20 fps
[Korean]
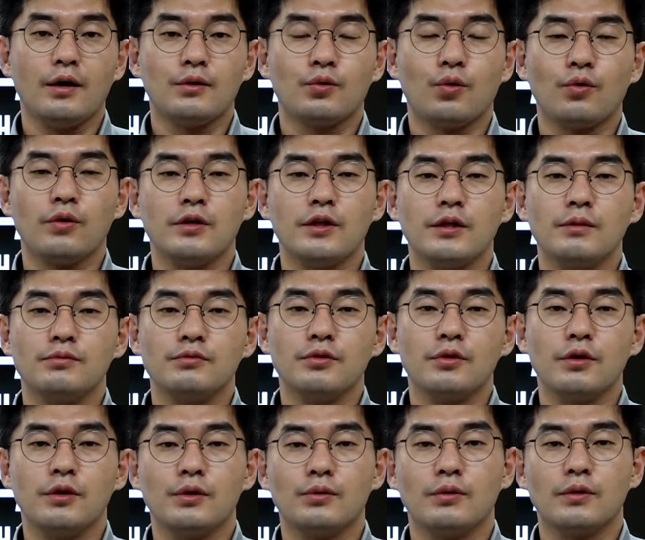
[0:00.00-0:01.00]

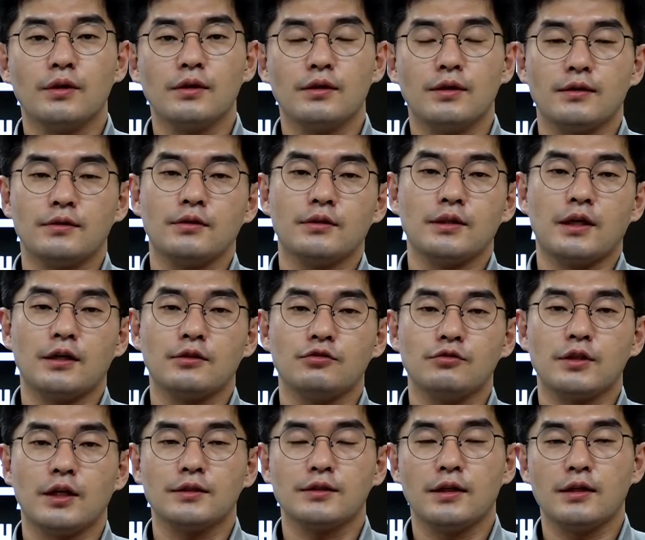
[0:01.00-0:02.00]
동기부여 이론에 대해서 아주
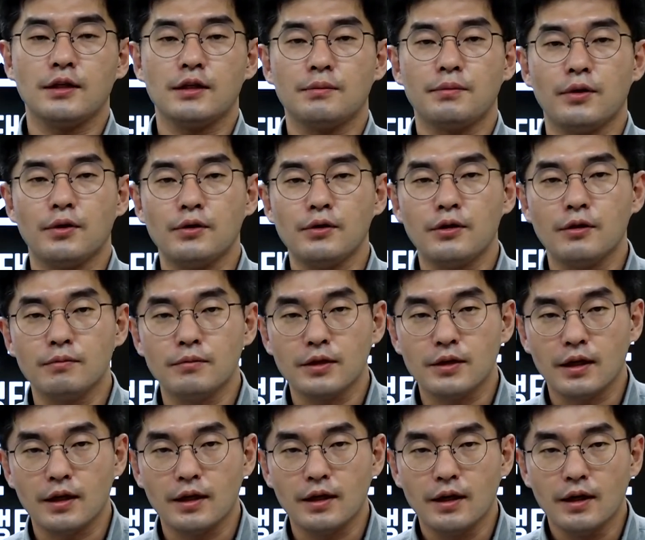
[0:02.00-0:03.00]
자세하게 배울
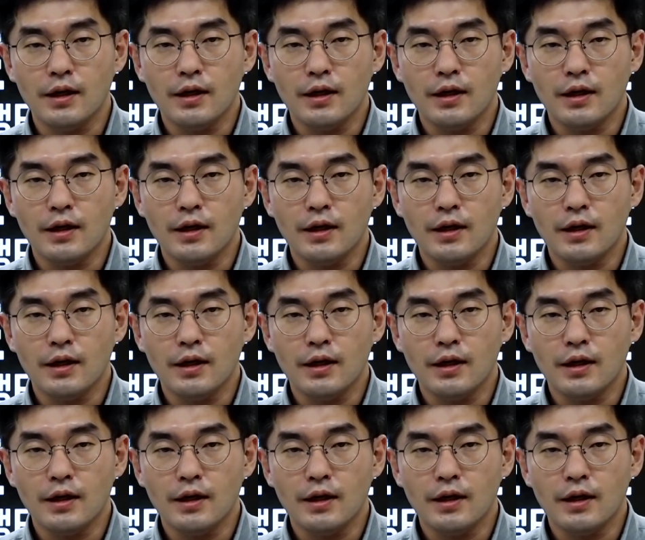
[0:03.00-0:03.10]
겁니다